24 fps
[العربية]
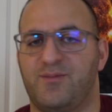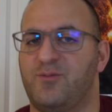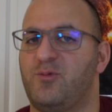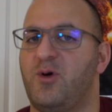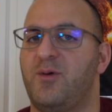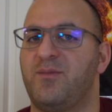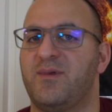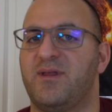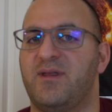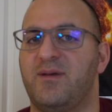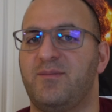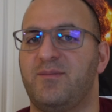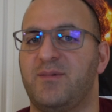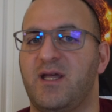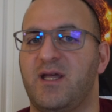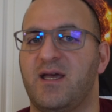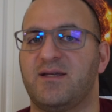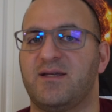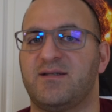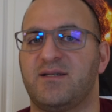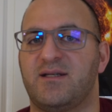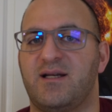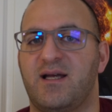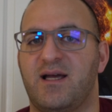ومن
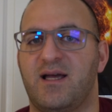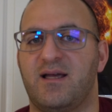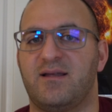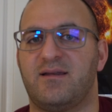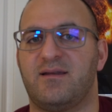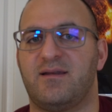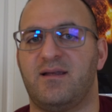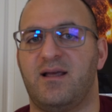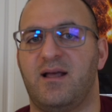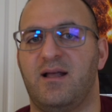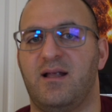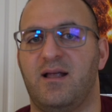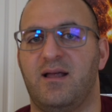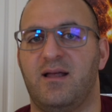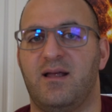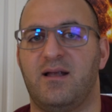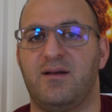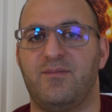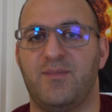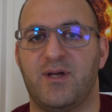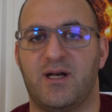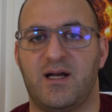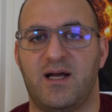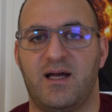ضمنها صناعة آه،
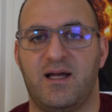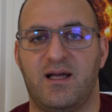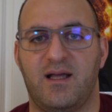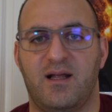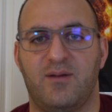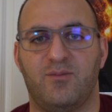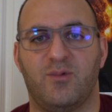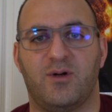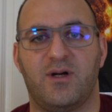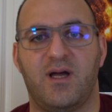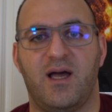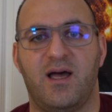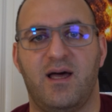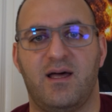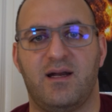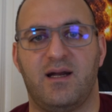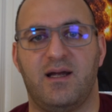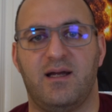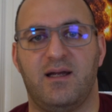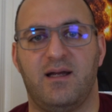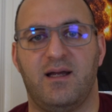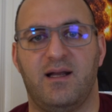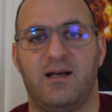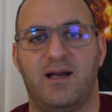المرآة
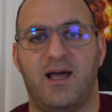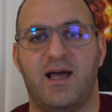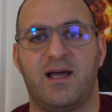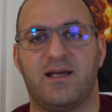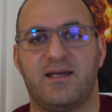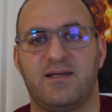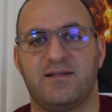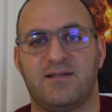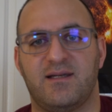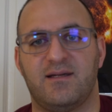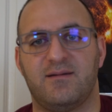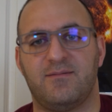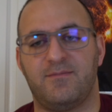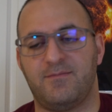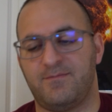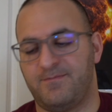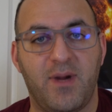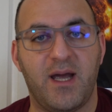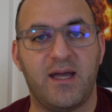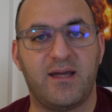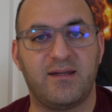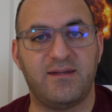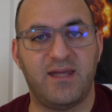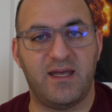المقعرة العاكسة
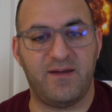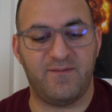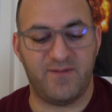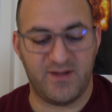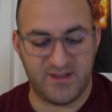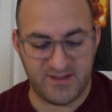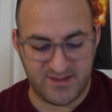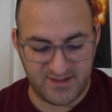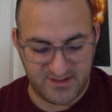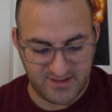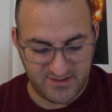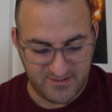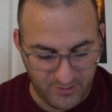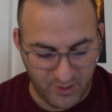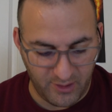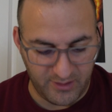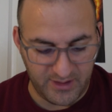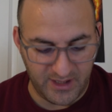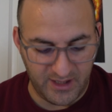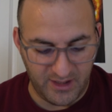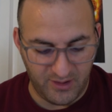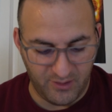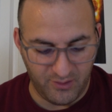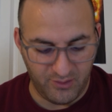مايك ديفيس
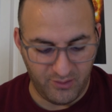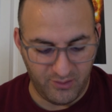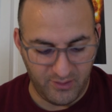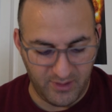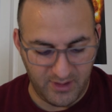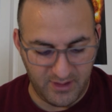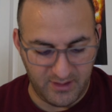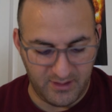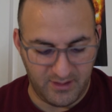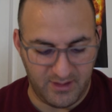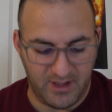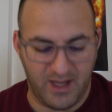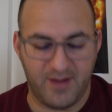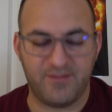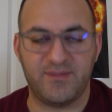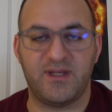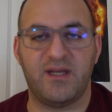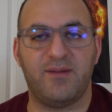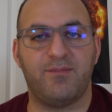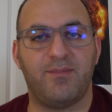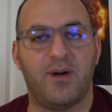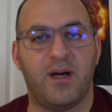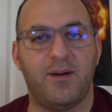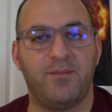موقعه
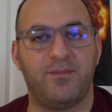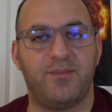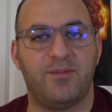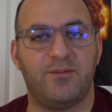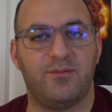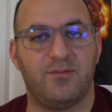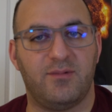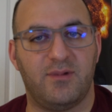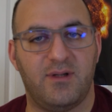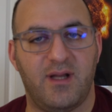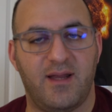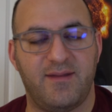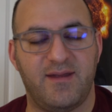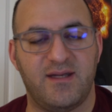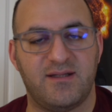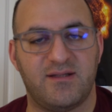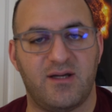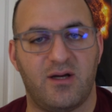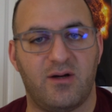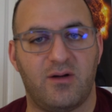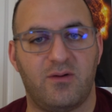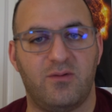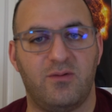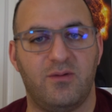MDPub والذي
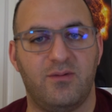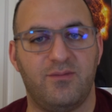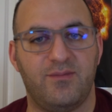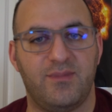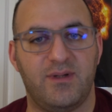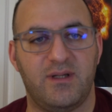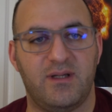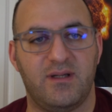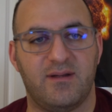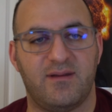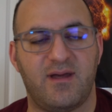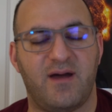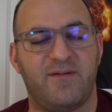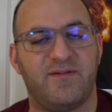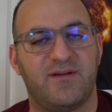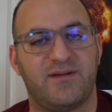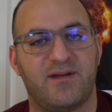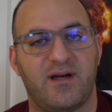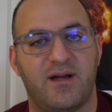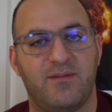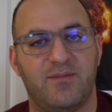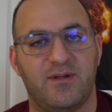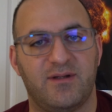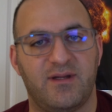سأقوم بإضافة
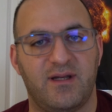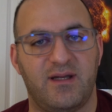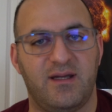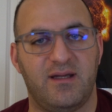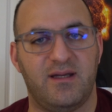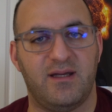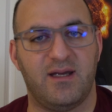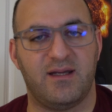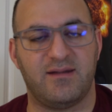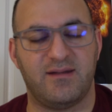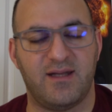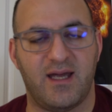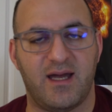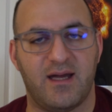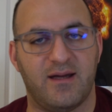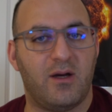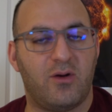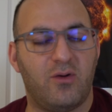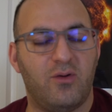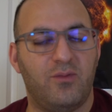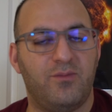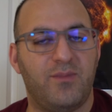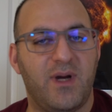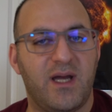رابطه أدناه
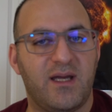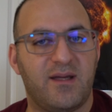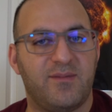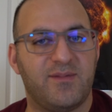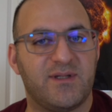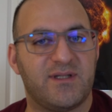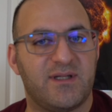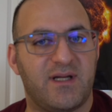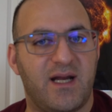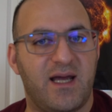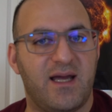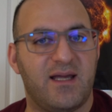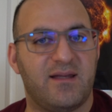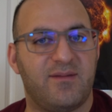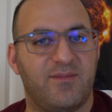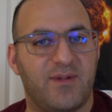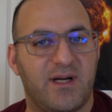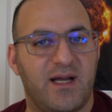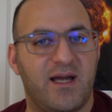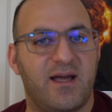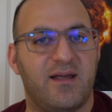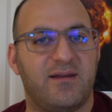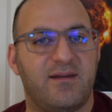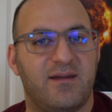يقوم مايك بصناعة
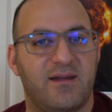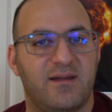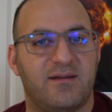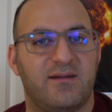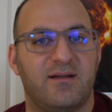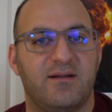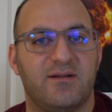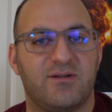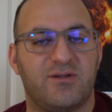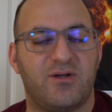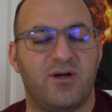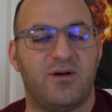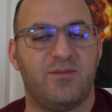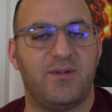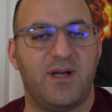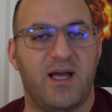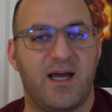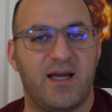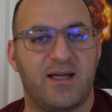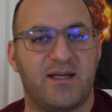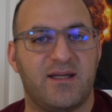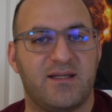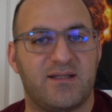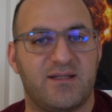مرآة التلسكوب
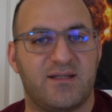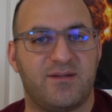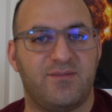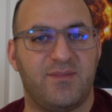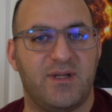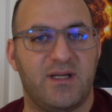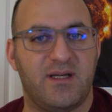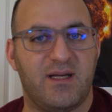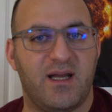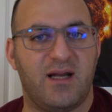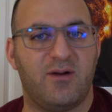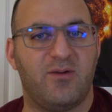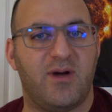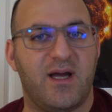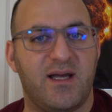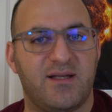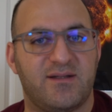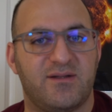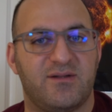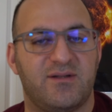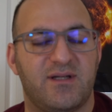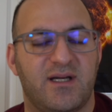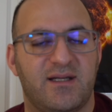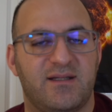العاكس من ألواح
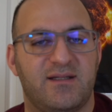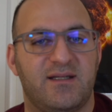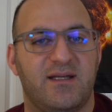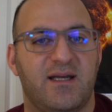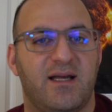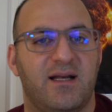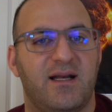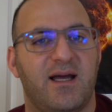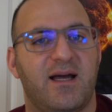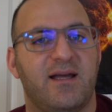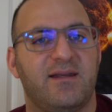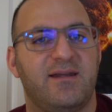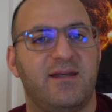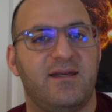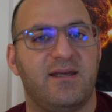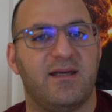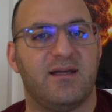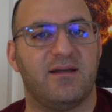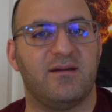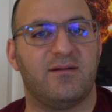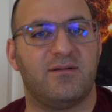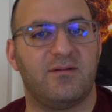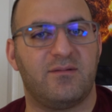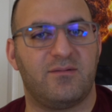الزجاجية
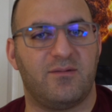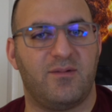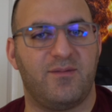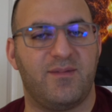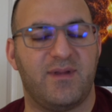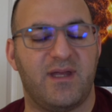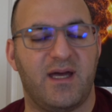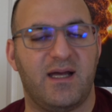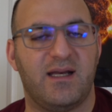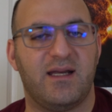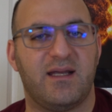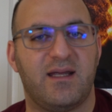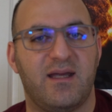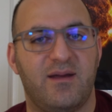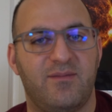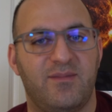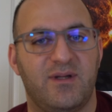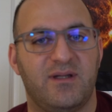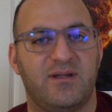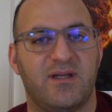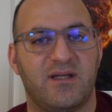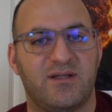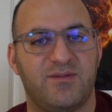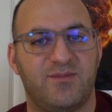العادية وذلك
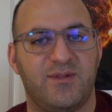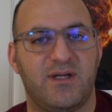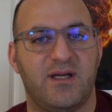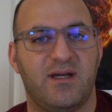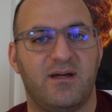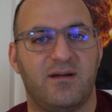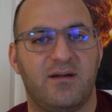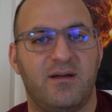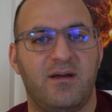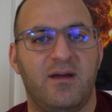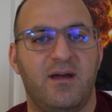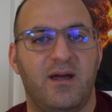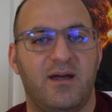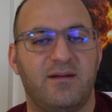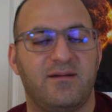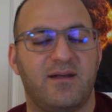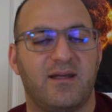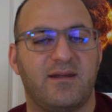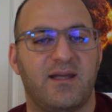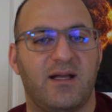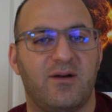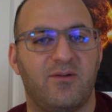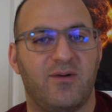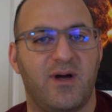بتجميع
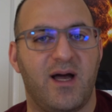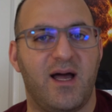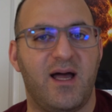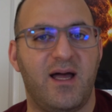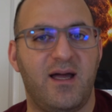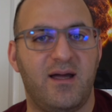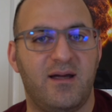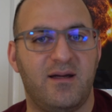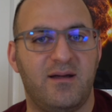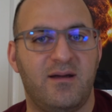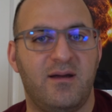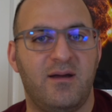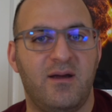عدة ألواح